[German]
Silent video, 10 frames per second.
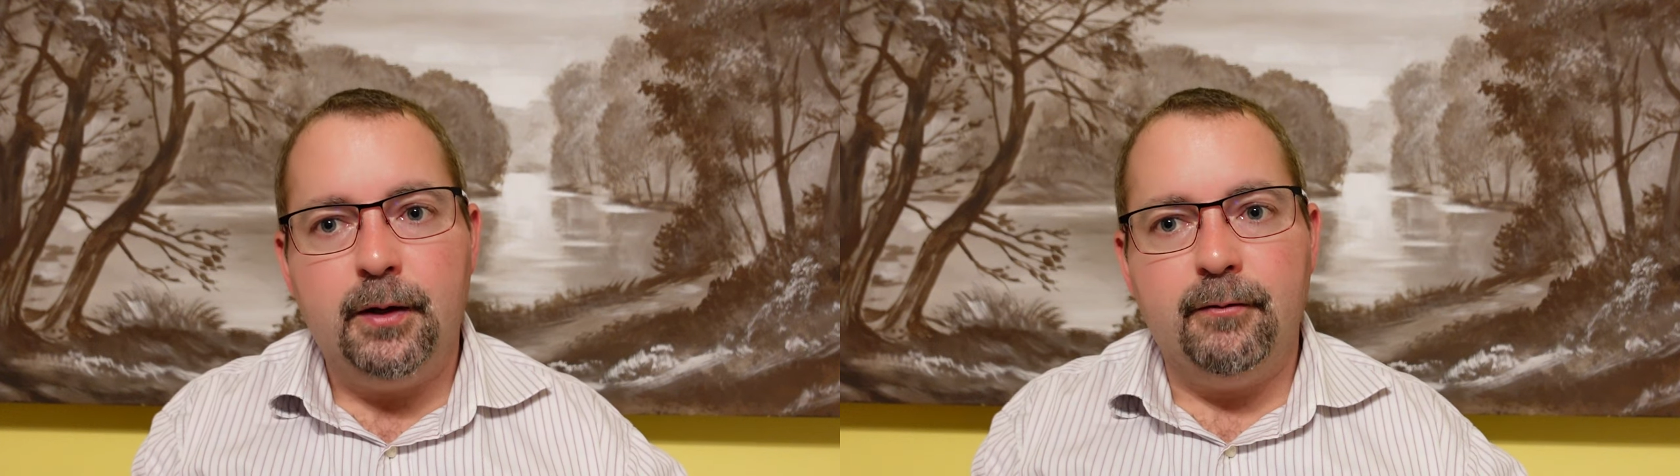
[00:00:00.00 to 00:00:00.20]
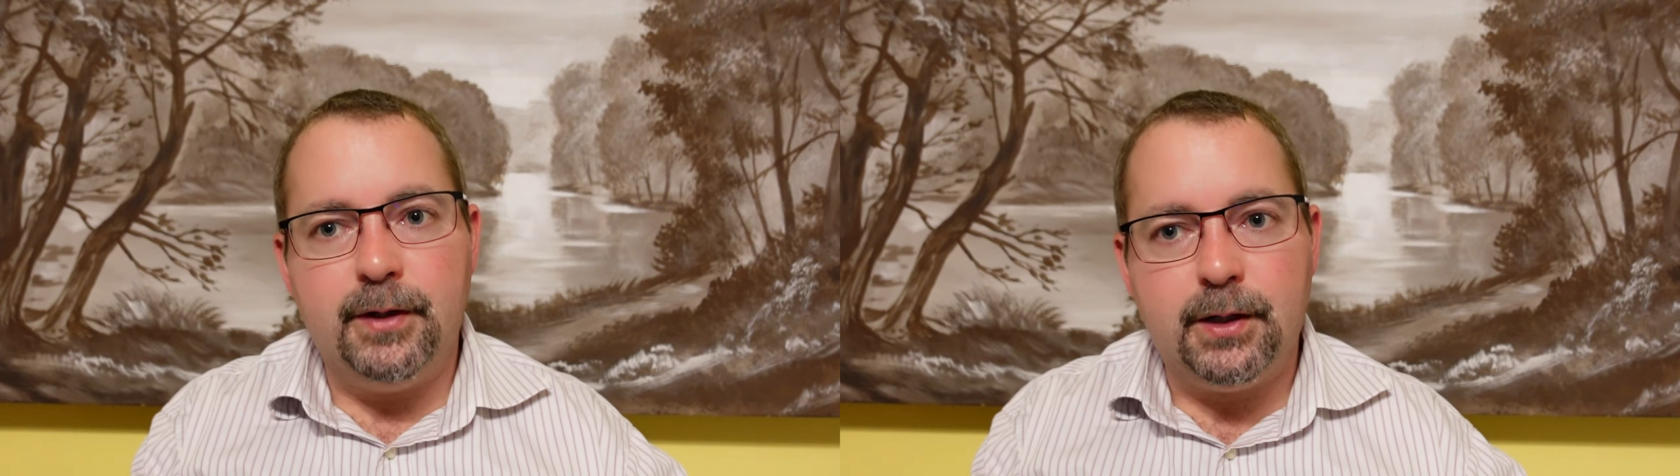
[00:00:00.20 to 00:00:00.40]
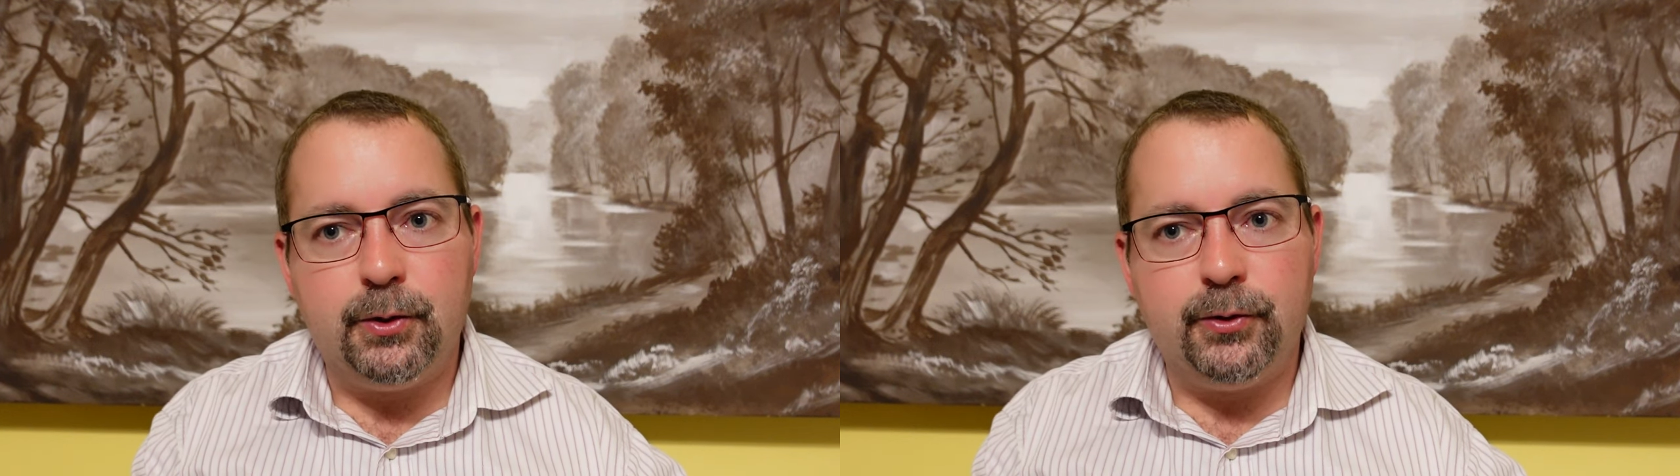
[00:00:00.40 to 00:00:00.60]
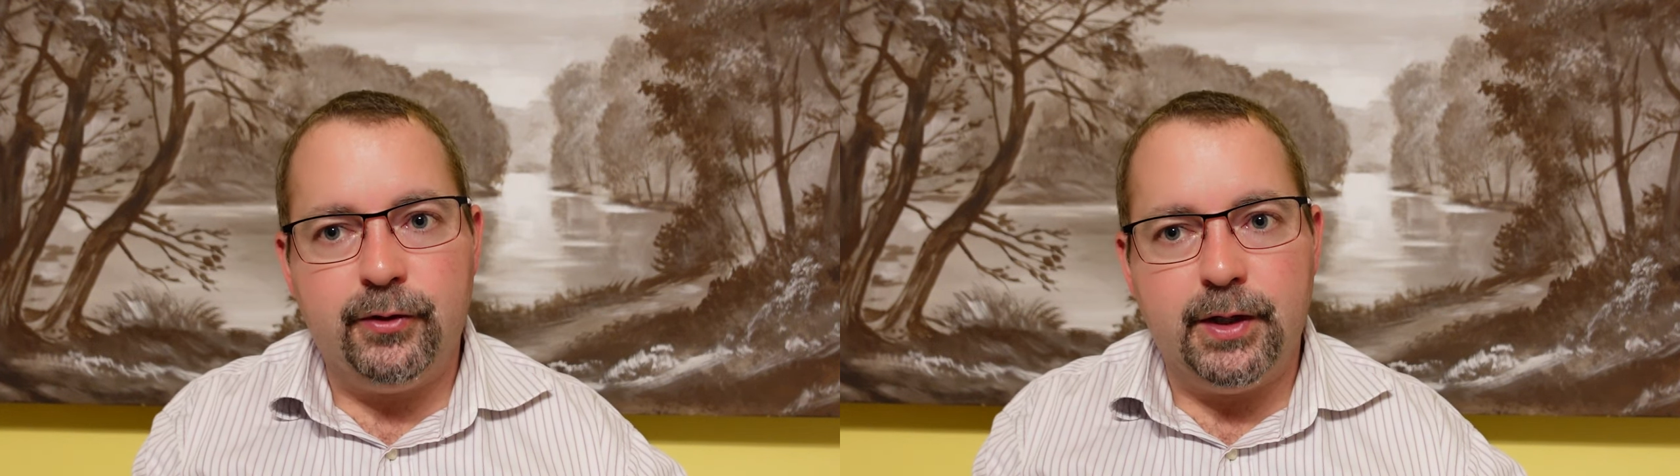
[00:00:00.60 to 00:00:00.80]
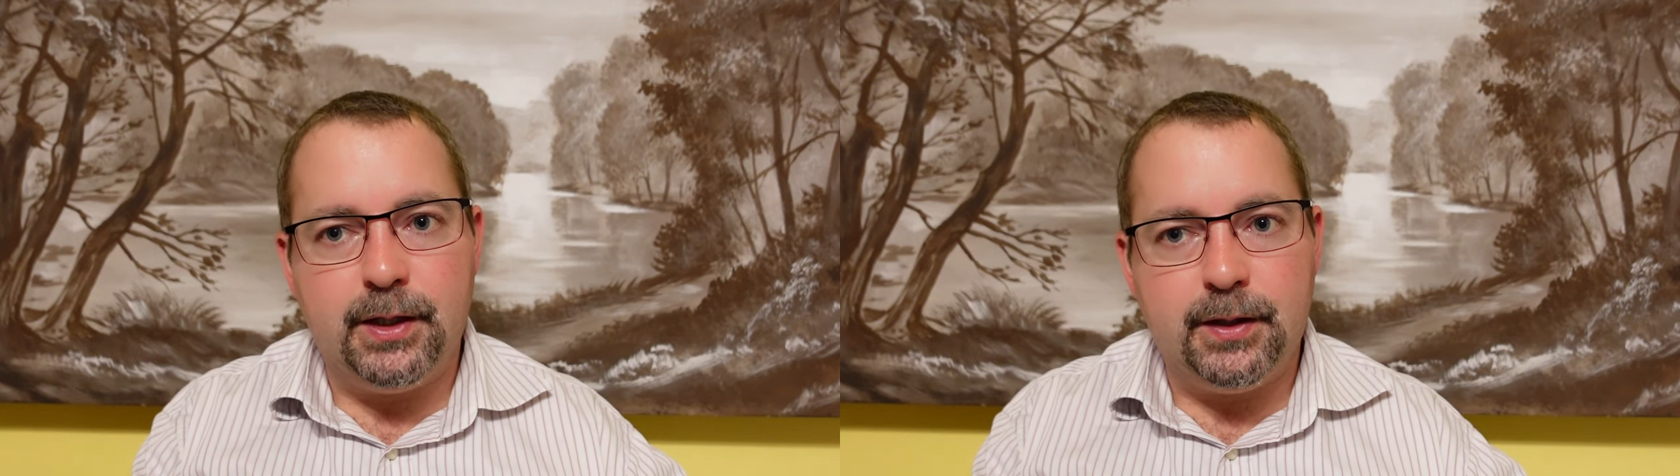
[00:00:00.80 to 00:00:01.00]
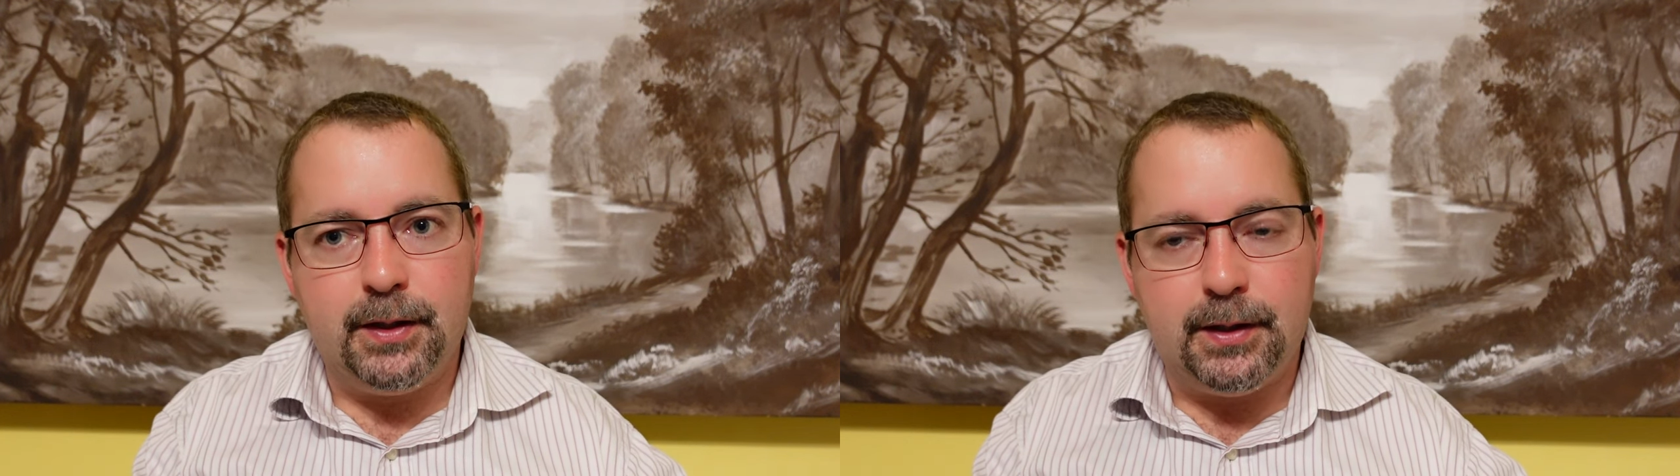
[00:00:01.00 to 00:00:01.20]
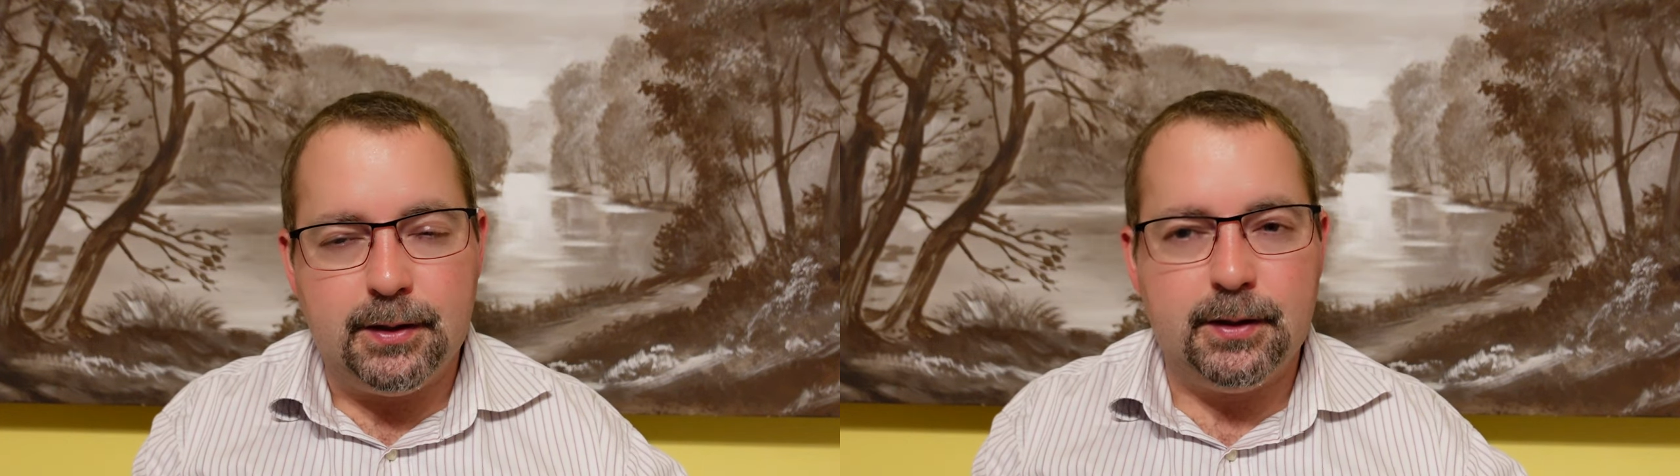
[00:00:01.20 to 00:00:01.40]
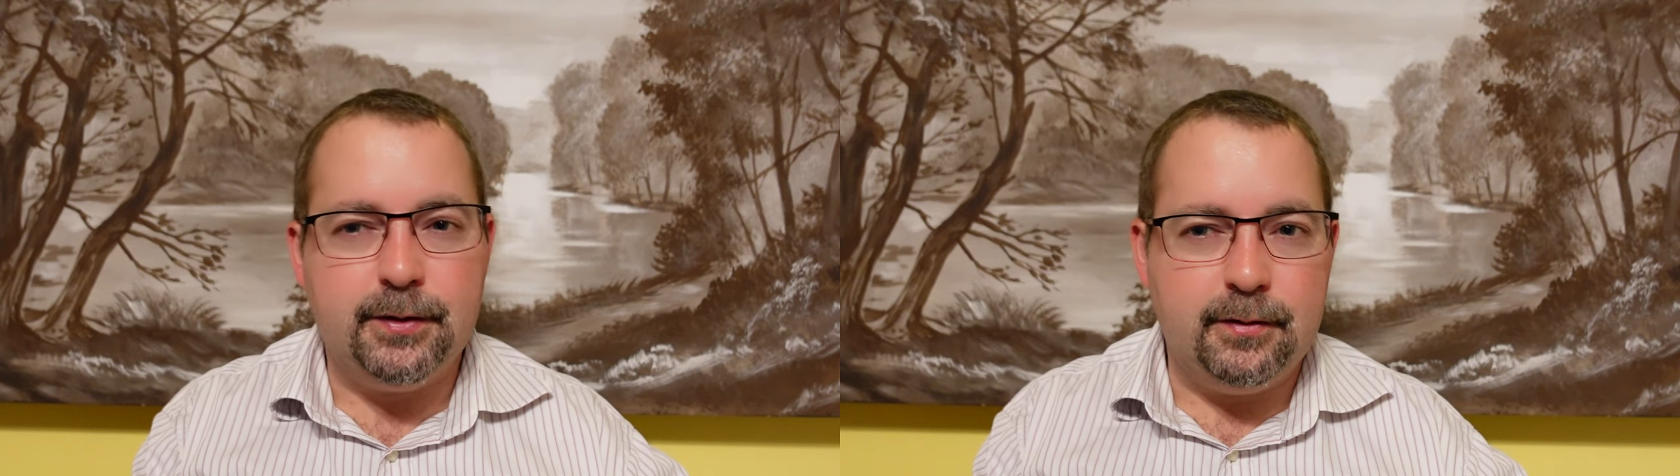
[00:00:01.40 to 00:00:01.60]
wenn der Konzern äh,
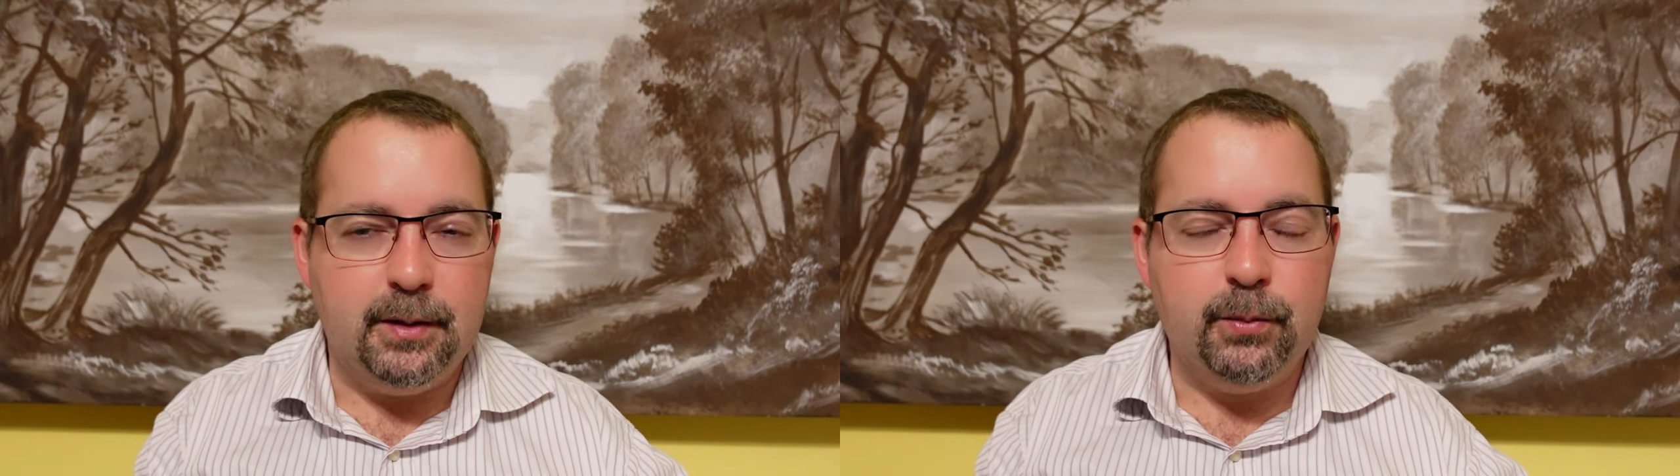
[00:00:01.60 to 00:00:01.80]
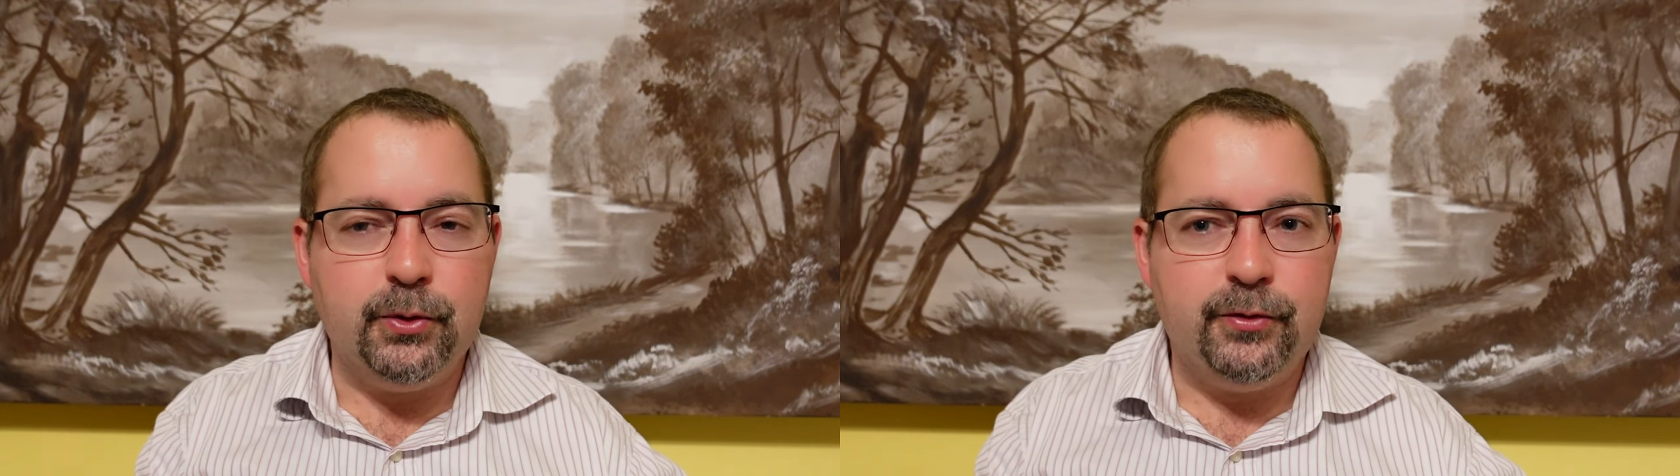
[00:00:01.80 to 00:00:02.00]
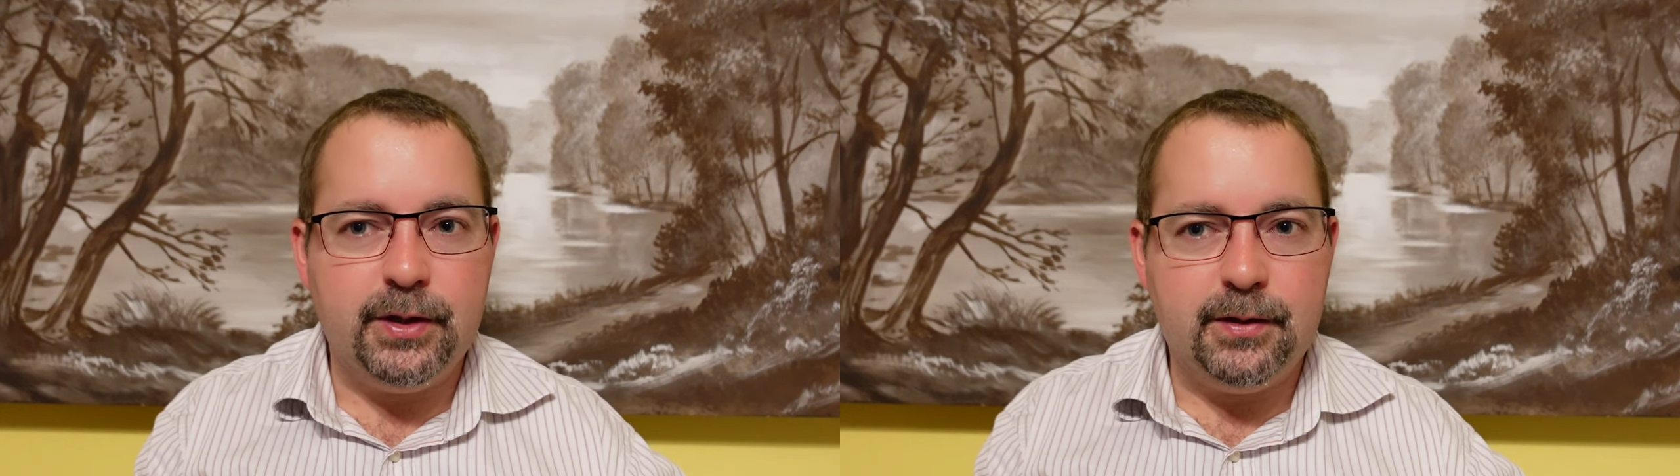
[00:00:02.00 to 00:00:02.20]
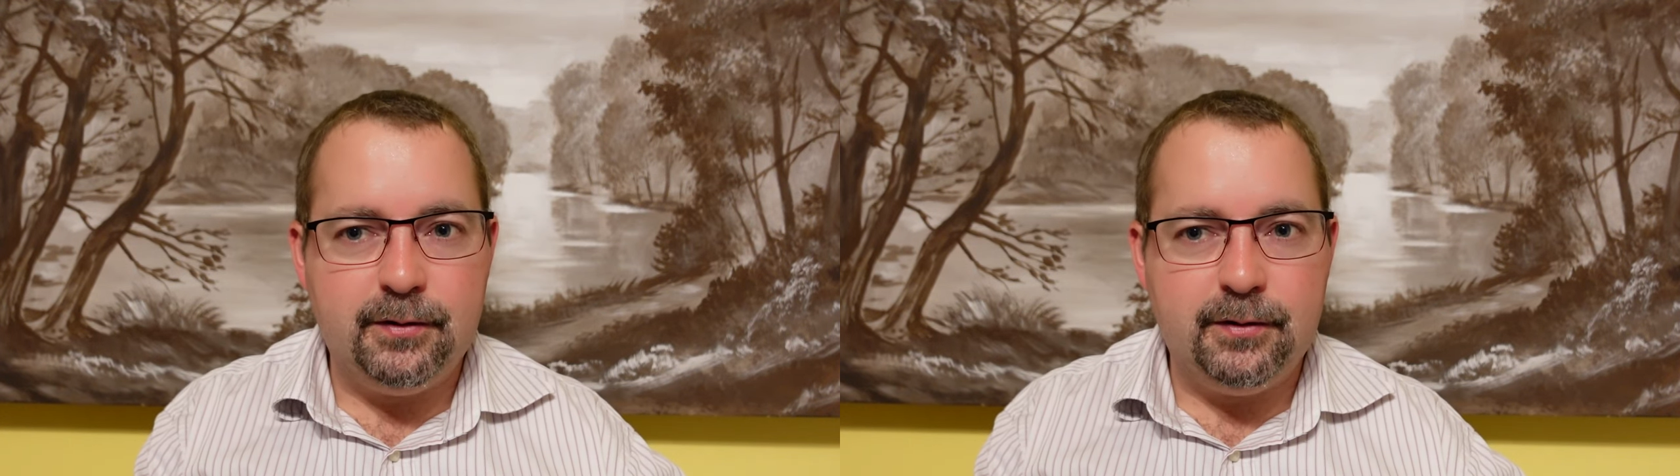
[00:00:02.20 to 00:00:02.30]
10%